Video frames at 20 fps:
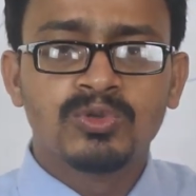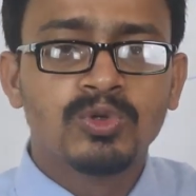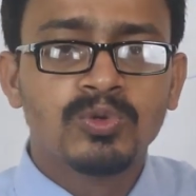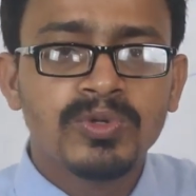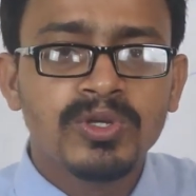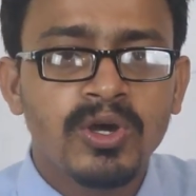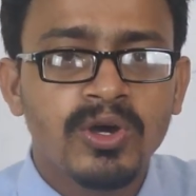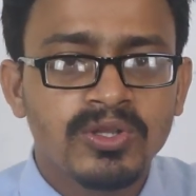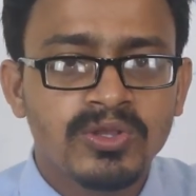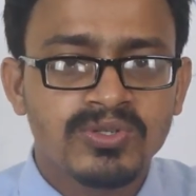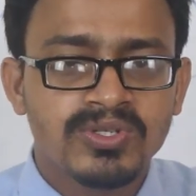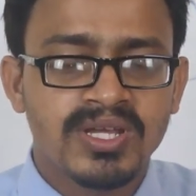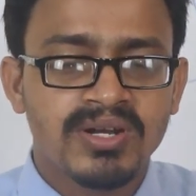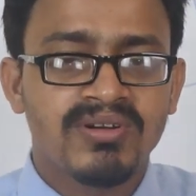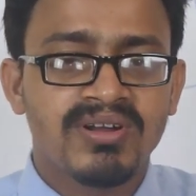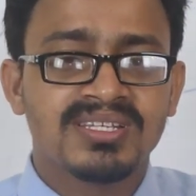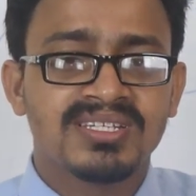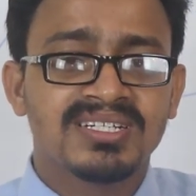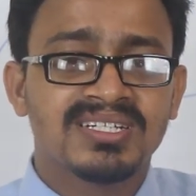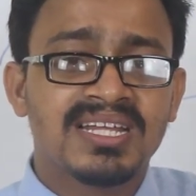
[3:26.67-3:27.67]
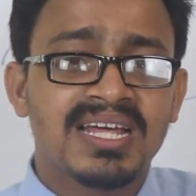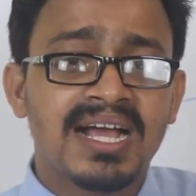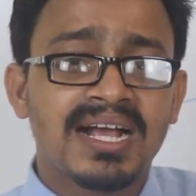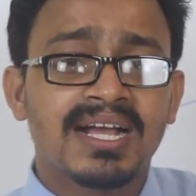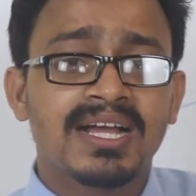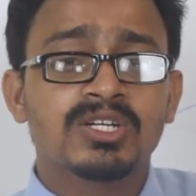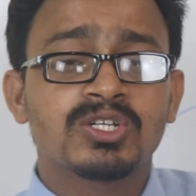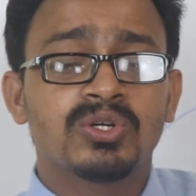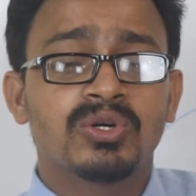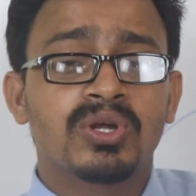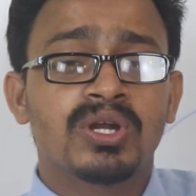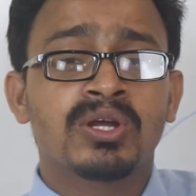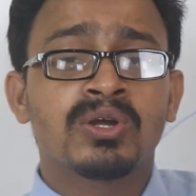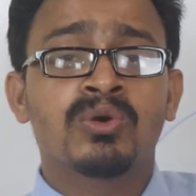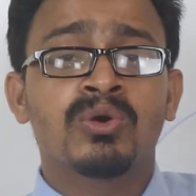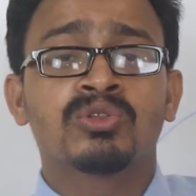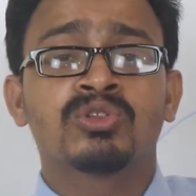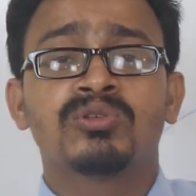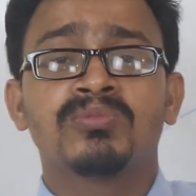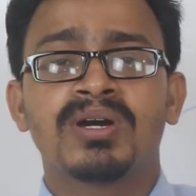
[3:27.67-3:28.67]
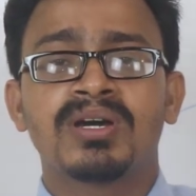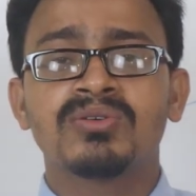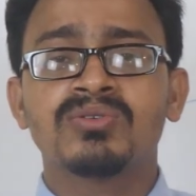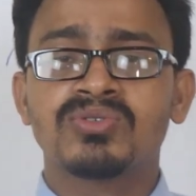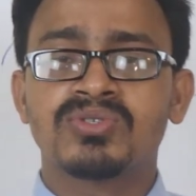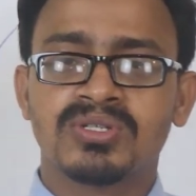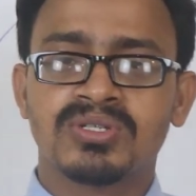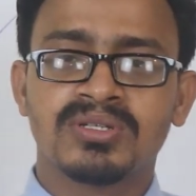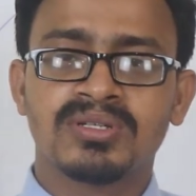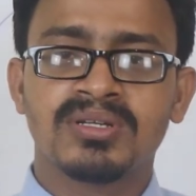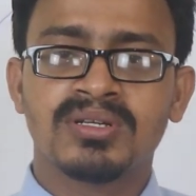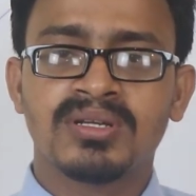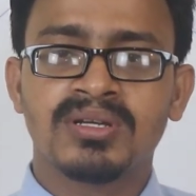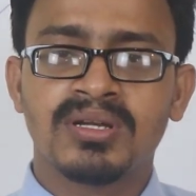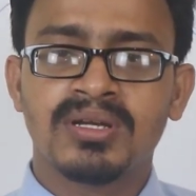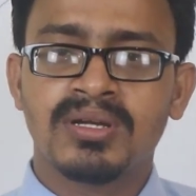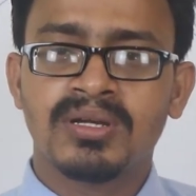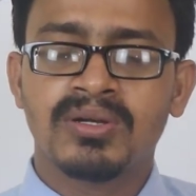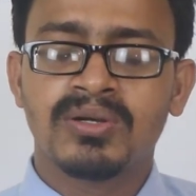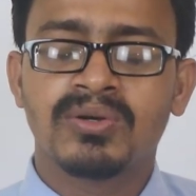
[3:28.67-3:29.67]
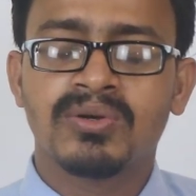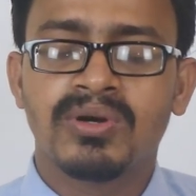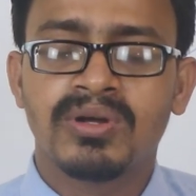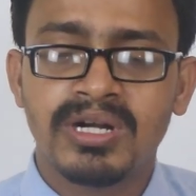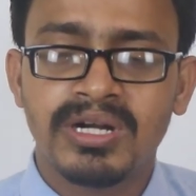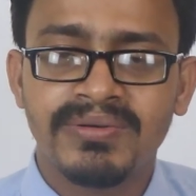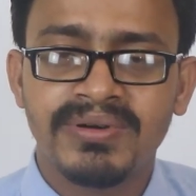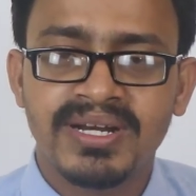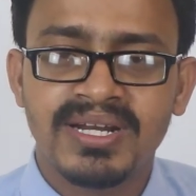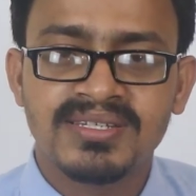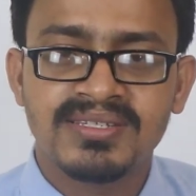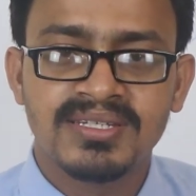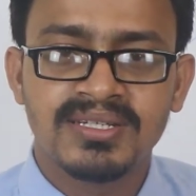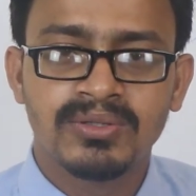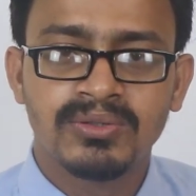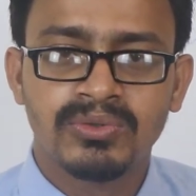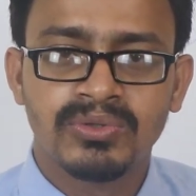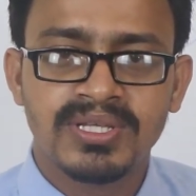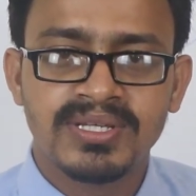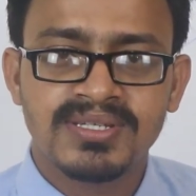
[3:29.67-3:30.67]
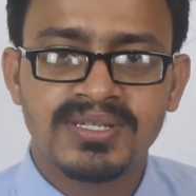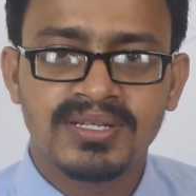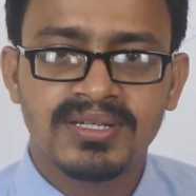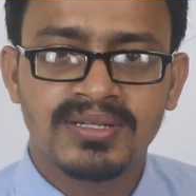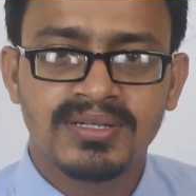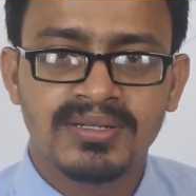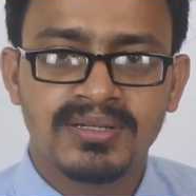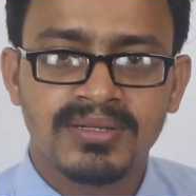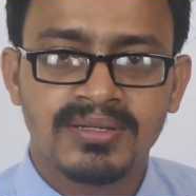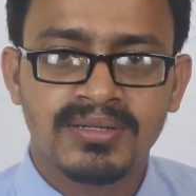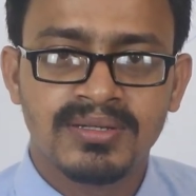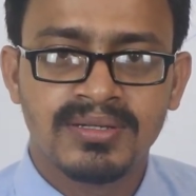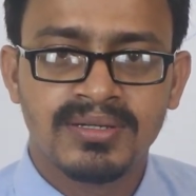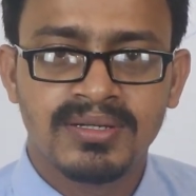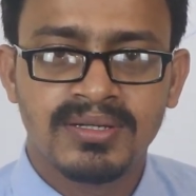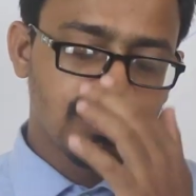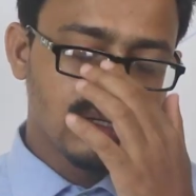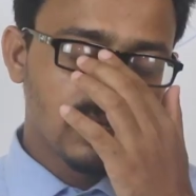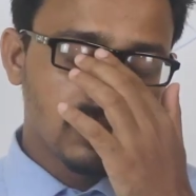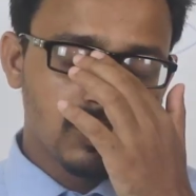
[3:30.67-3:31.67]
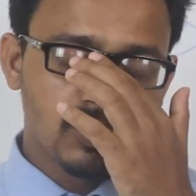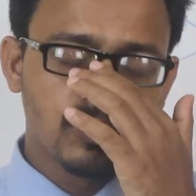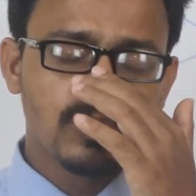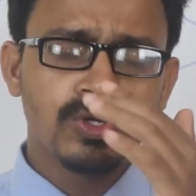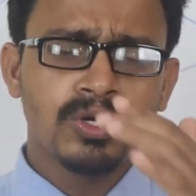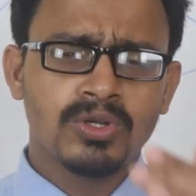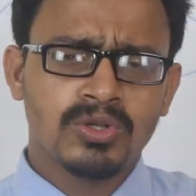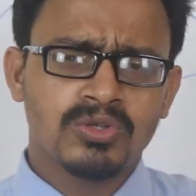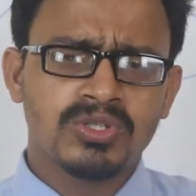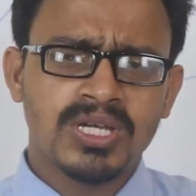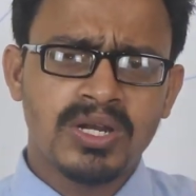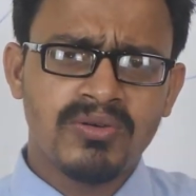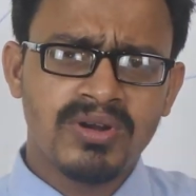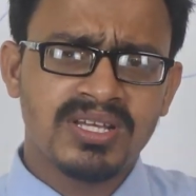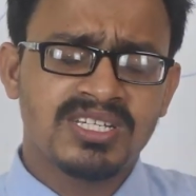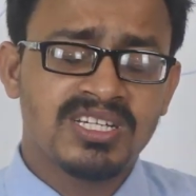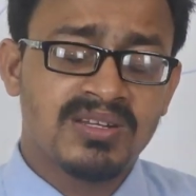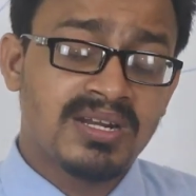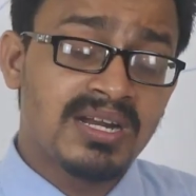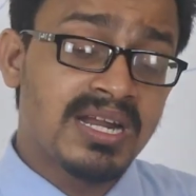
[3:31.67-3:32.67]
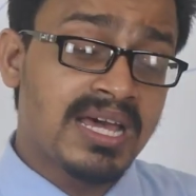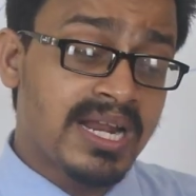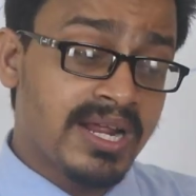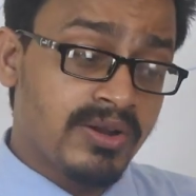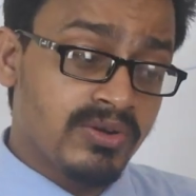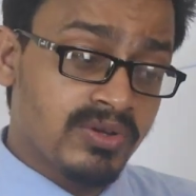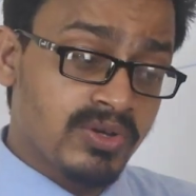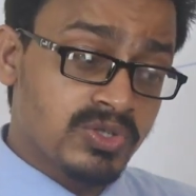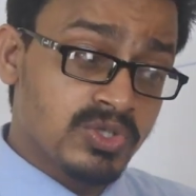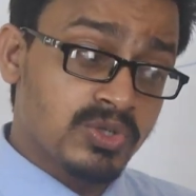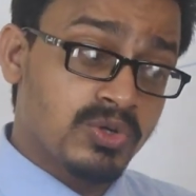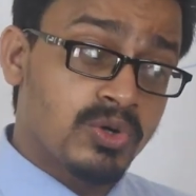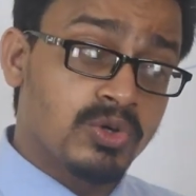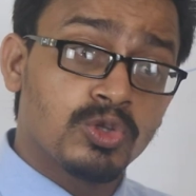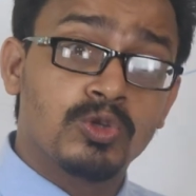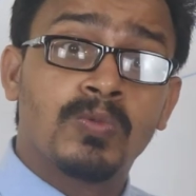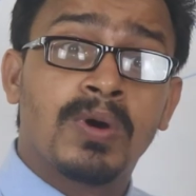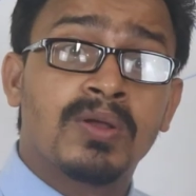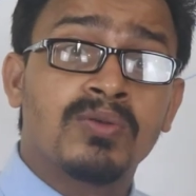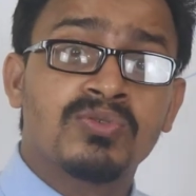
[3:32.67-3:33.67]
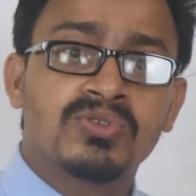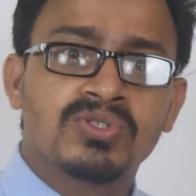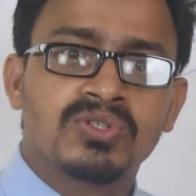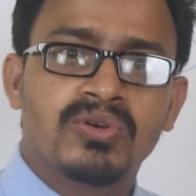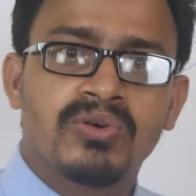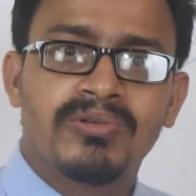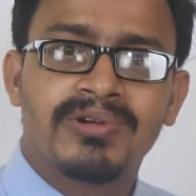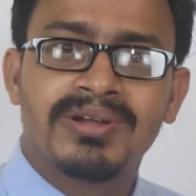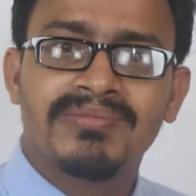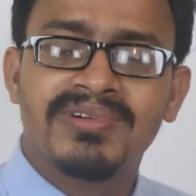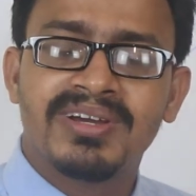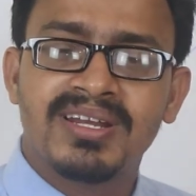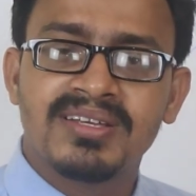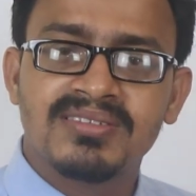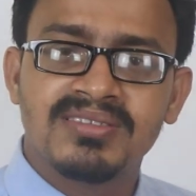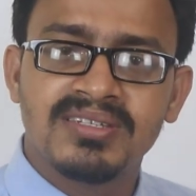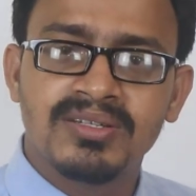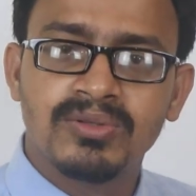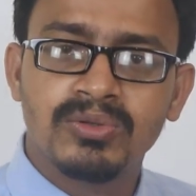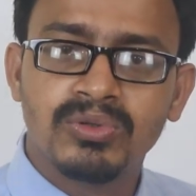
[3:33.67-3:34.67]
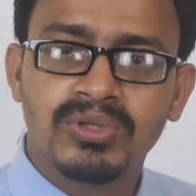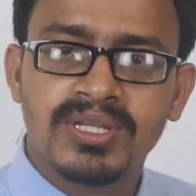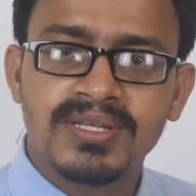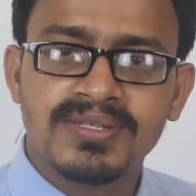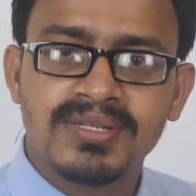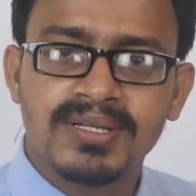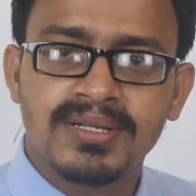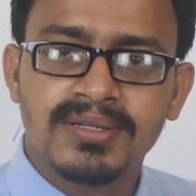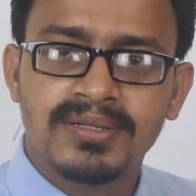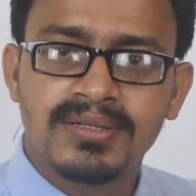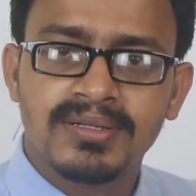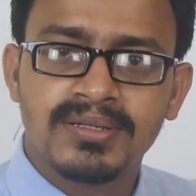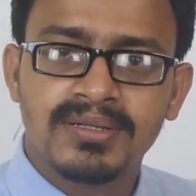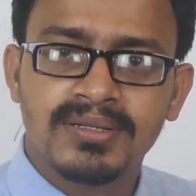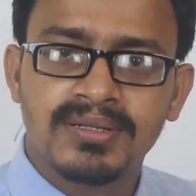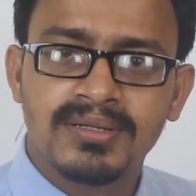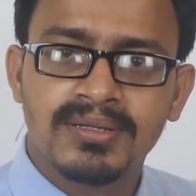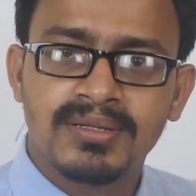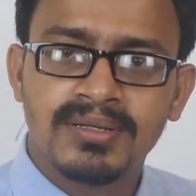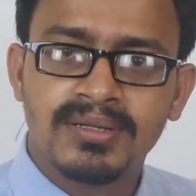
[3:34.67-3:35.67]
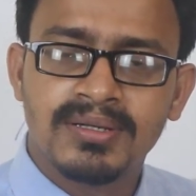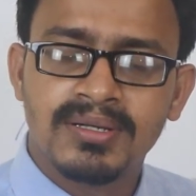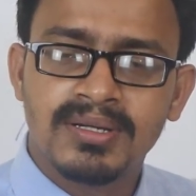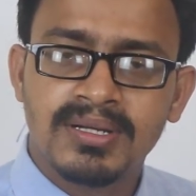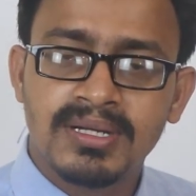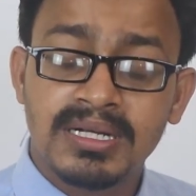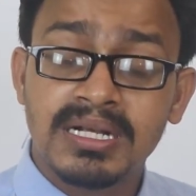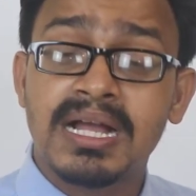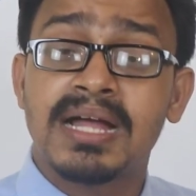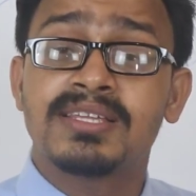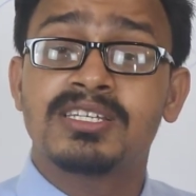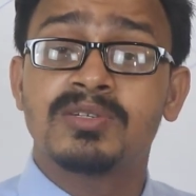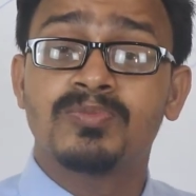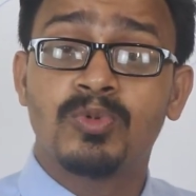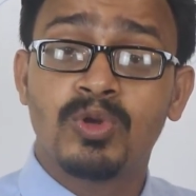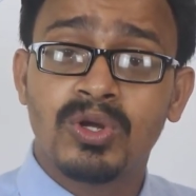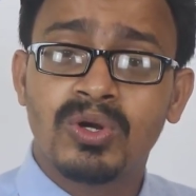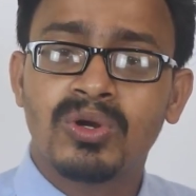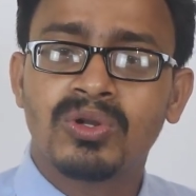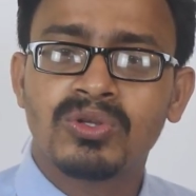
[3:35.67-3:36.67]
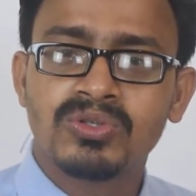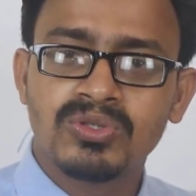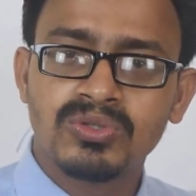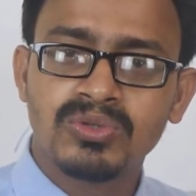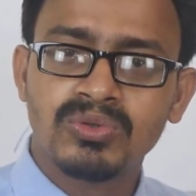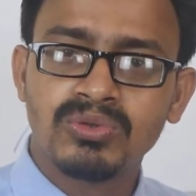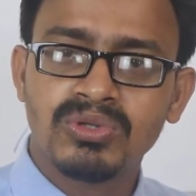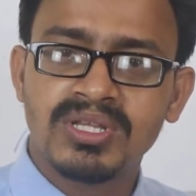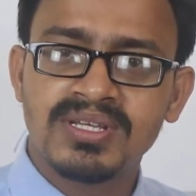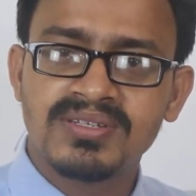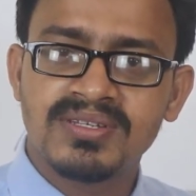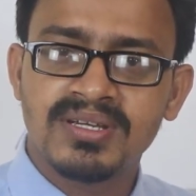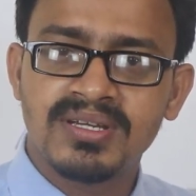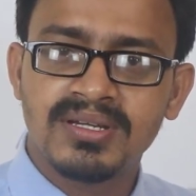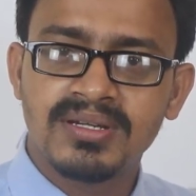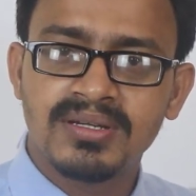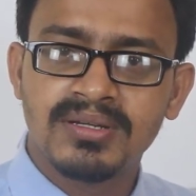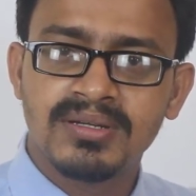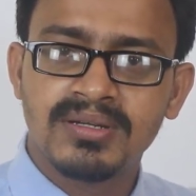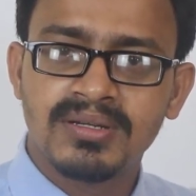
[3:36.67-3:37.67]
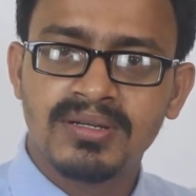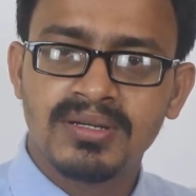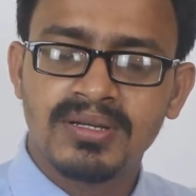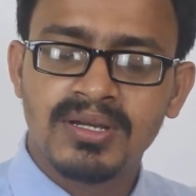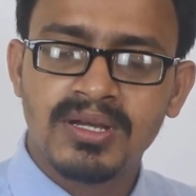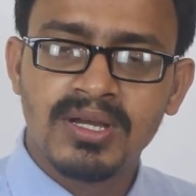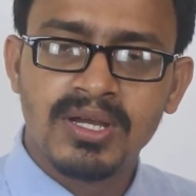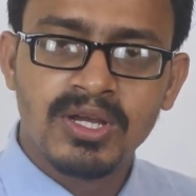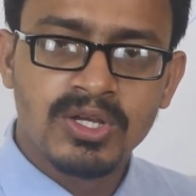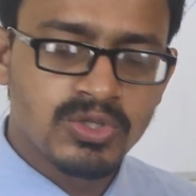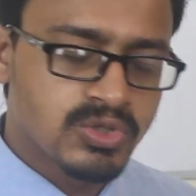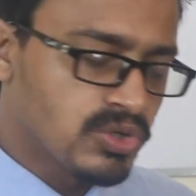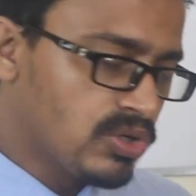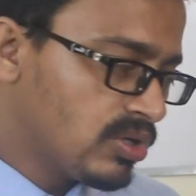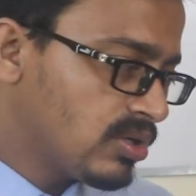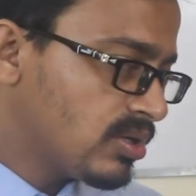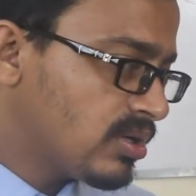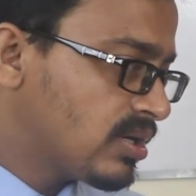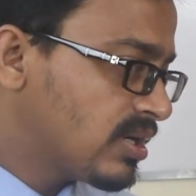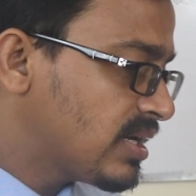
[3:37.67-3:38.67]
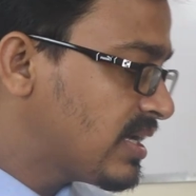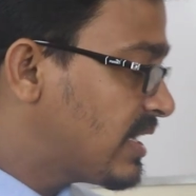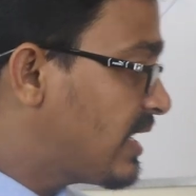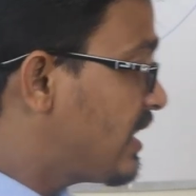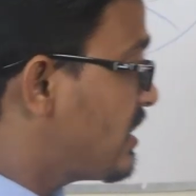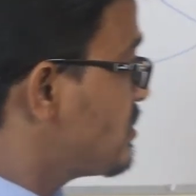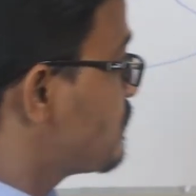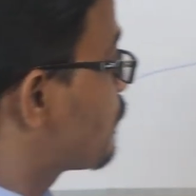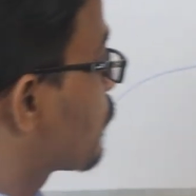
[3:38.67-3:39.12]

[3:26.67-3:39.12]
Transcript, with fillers: তুমি হয়তো জানো না যে ঢাকা শহরে কত মানুষ করোনা ভাইরাস নিয়ে ঘুরতেছে তুমি হয়তো জানো না যে নারায়ণগঞ্জে কত মানুষ করোনা ভাইরাস নিয়ে ঘুরতেছে গাজীপুরে কতজন ঘুরতেছে সো এই